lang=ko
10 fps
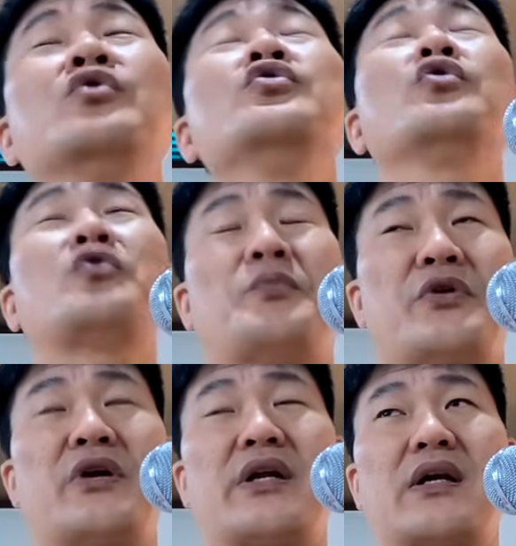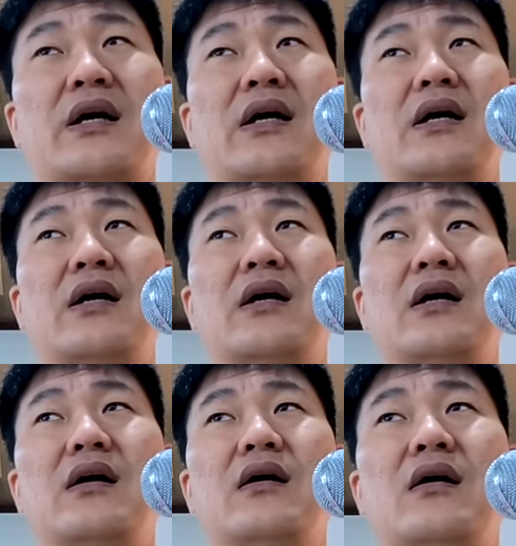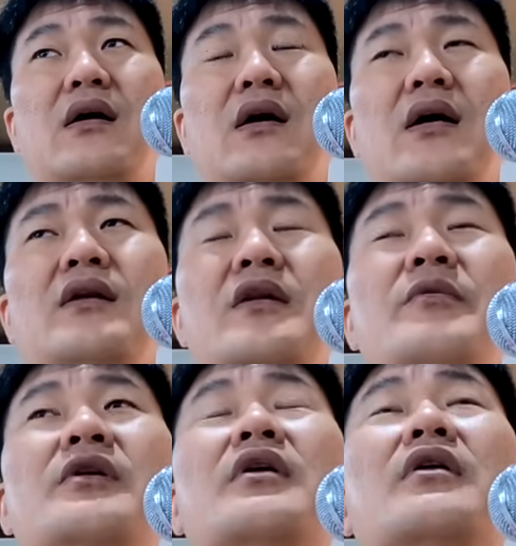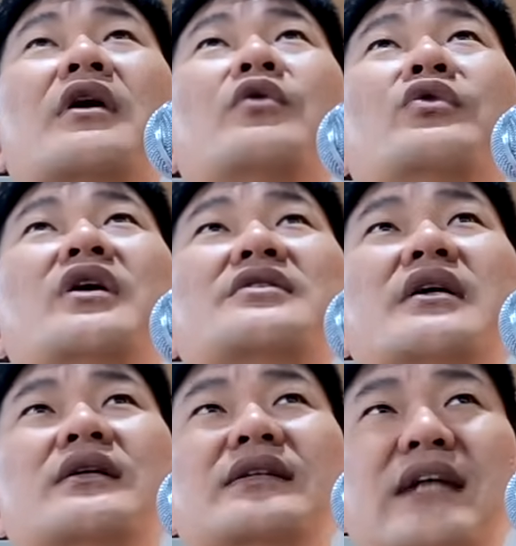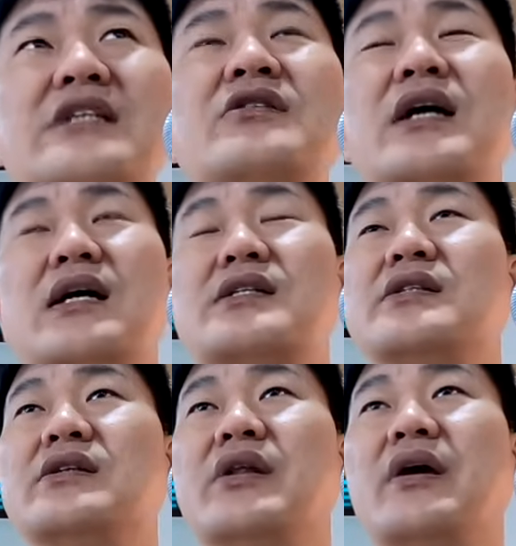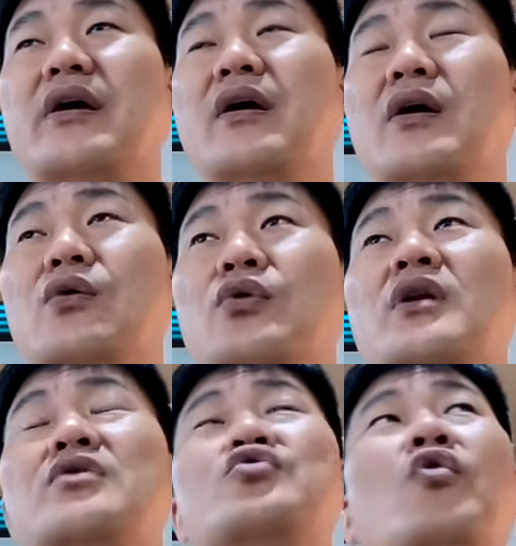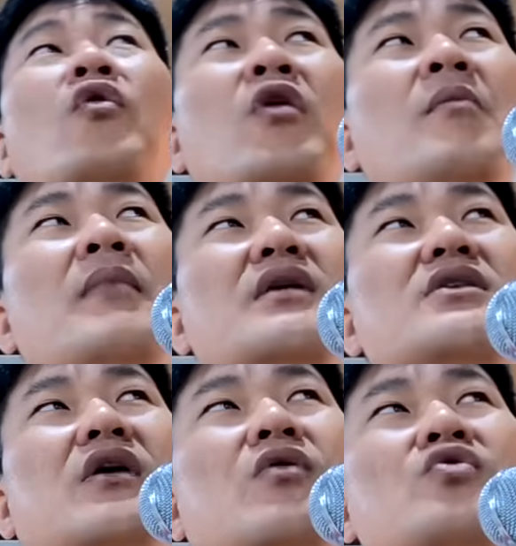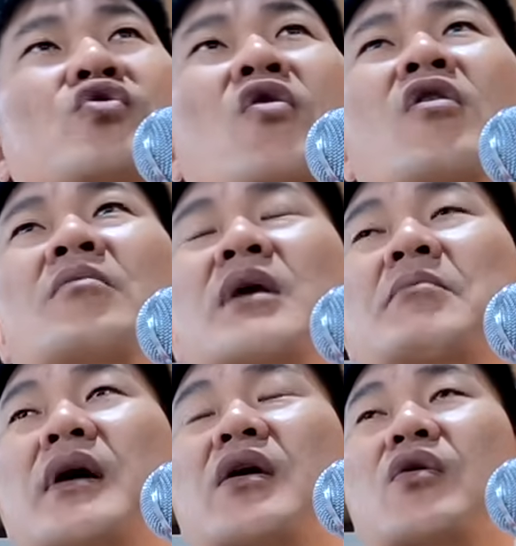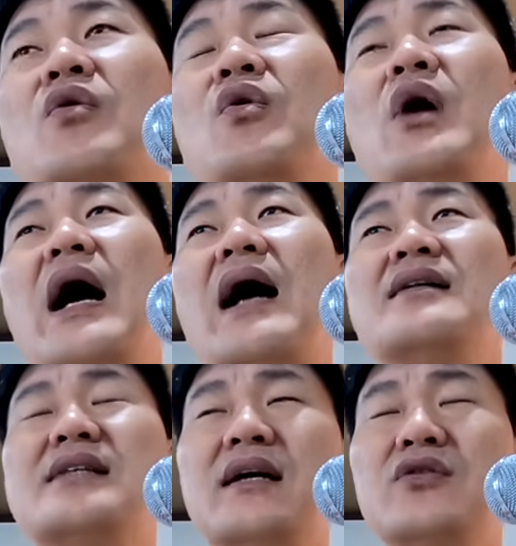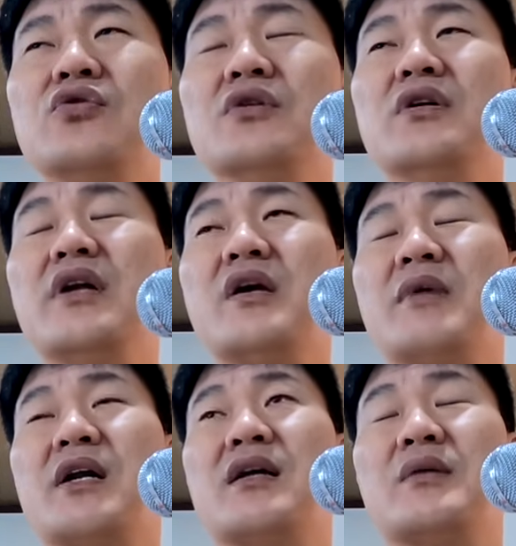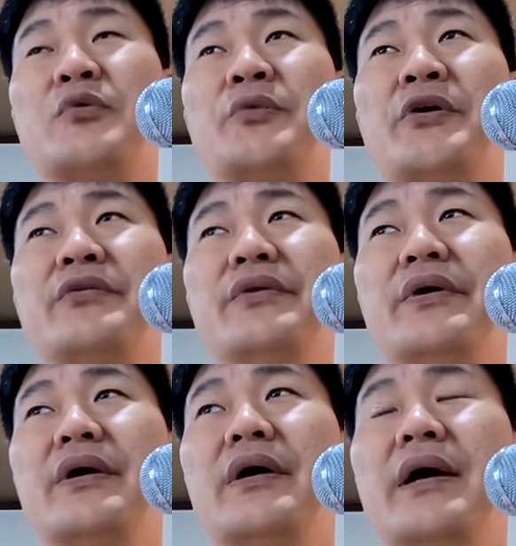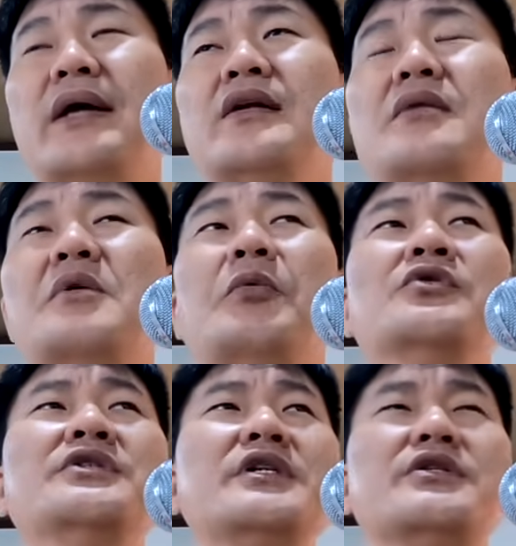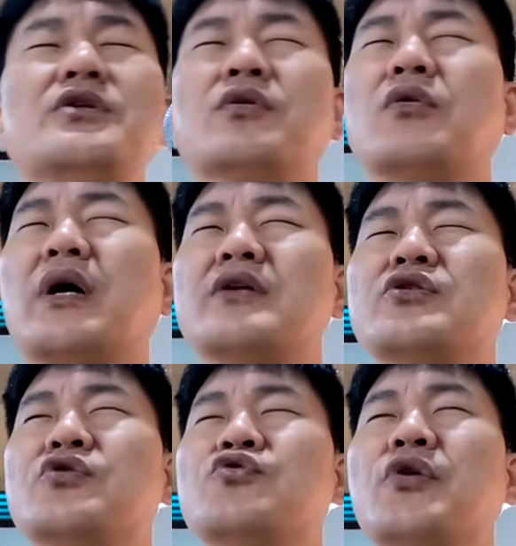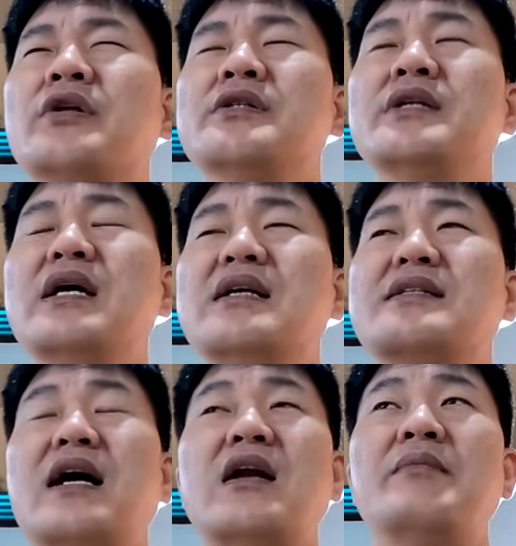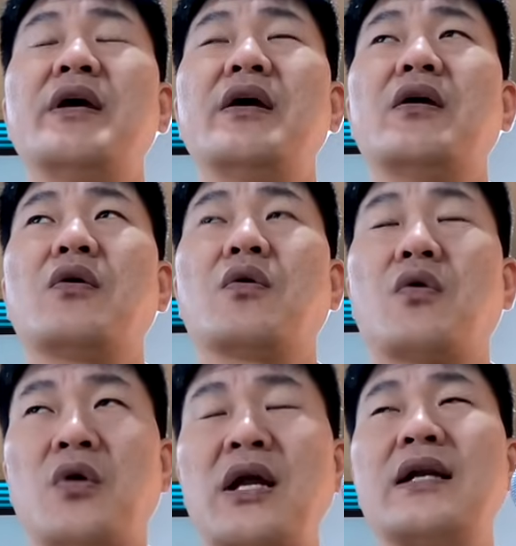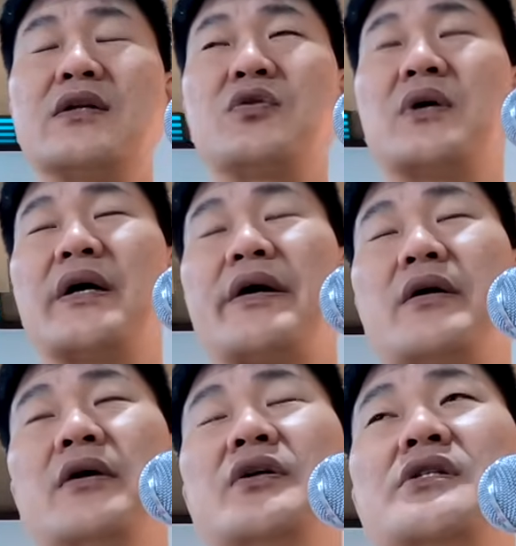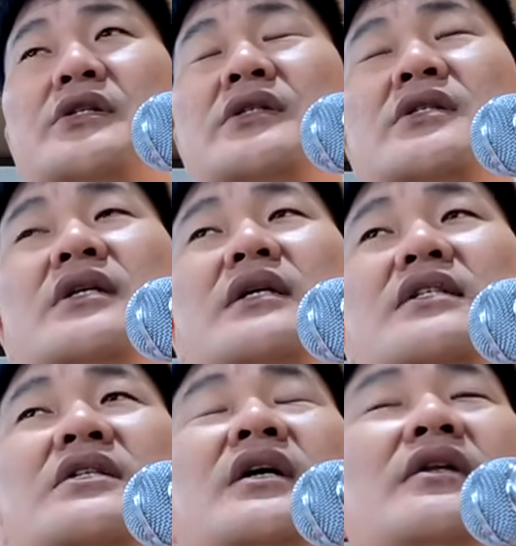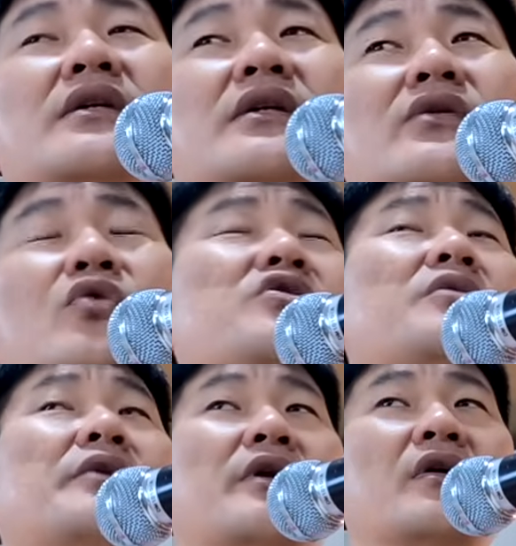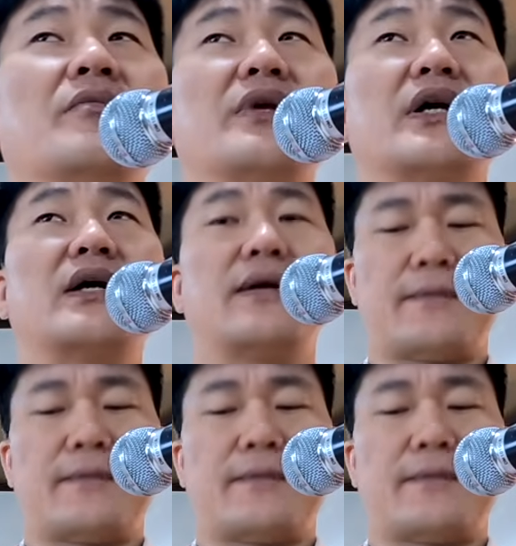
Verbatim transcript: 훈육도 필요하니까. 하느님은 그렇게 우리의 생을 다져나가시는데 우리는 좋은 것만 찾고 좋은 것만 바라고 항상 투덜대기만 하다 보면 하느님이 본질적으로 가르쳐 주려는 삶의 고난을 통해 얻어지는 지혜들은 놓쳐버리는 겁니다.